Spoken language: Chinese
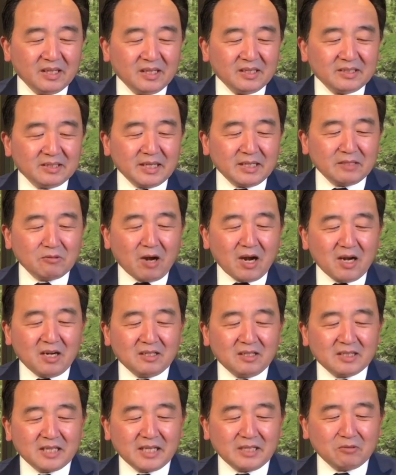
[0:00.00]
这段儿
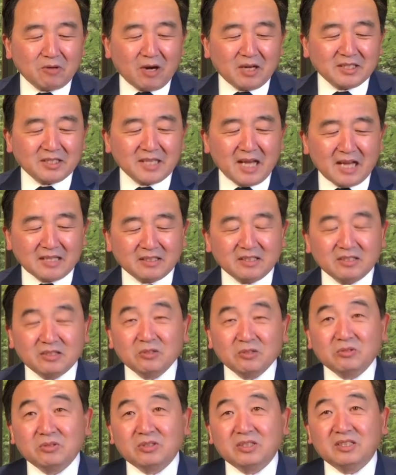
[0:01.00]
这段儿讲的
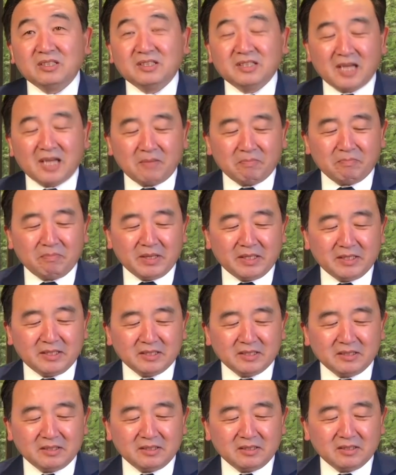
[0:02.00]
就是讲北
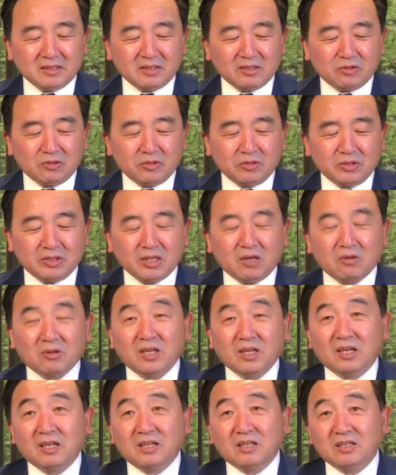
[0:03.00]
京取消
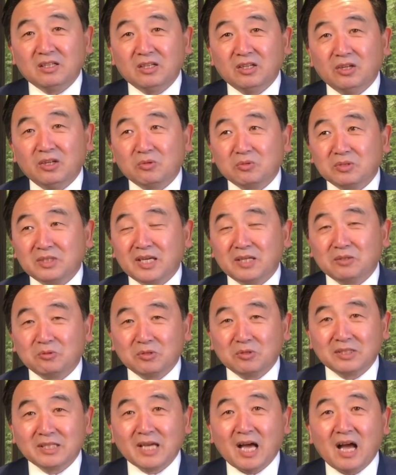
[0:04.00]
了六千
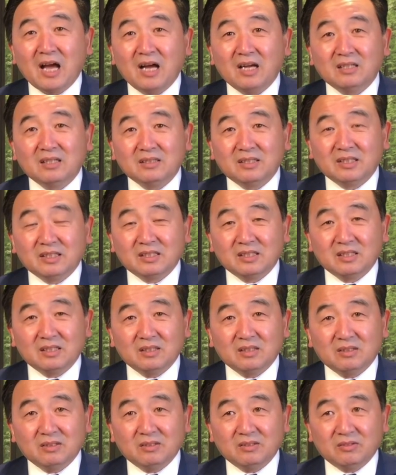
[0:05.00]
多架这个
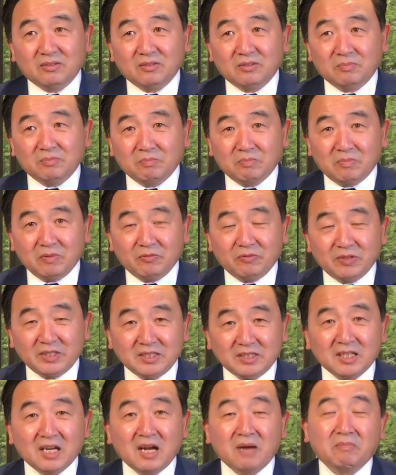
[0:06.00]
飞
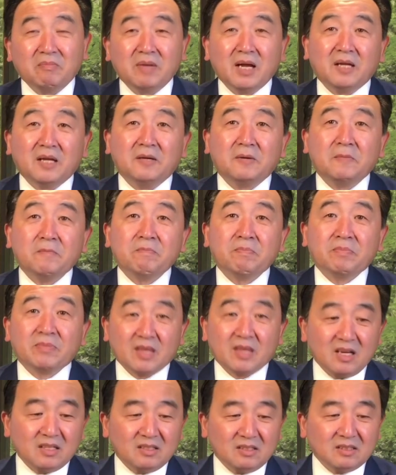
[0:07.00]
机航班
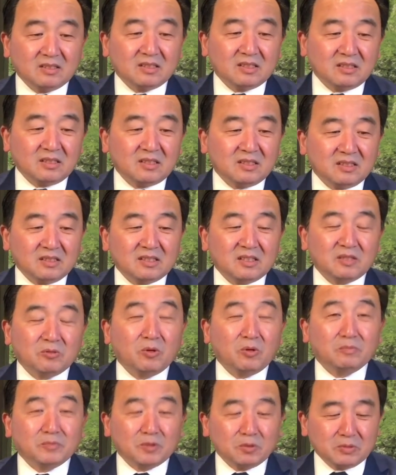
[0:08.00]
啊，呃，这是这
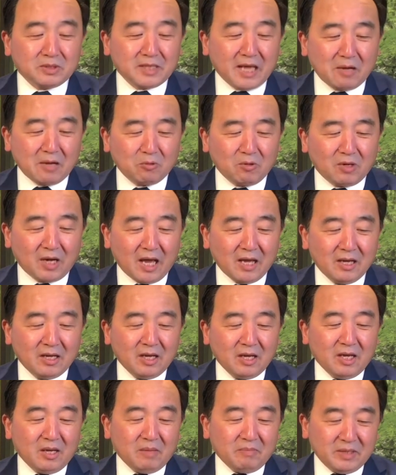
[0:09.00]
我们都讲过了，
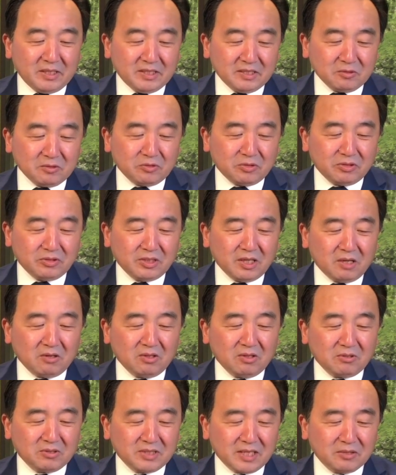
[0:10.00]
北京取消
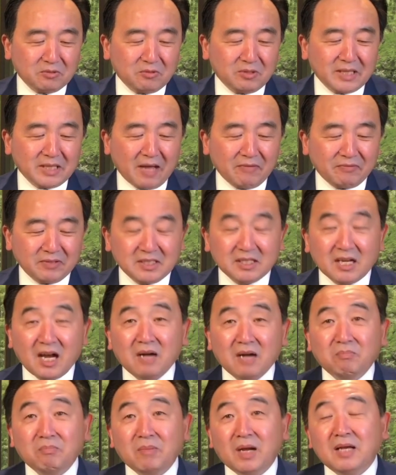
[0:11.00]
六千多架飞机
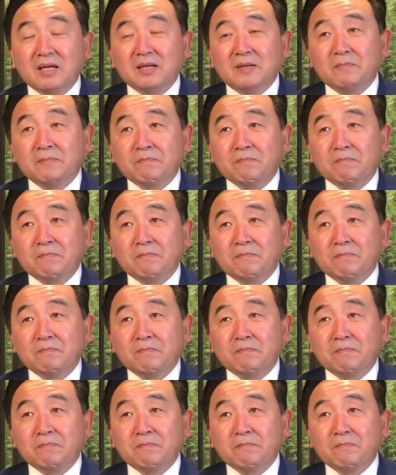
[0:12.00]
航班。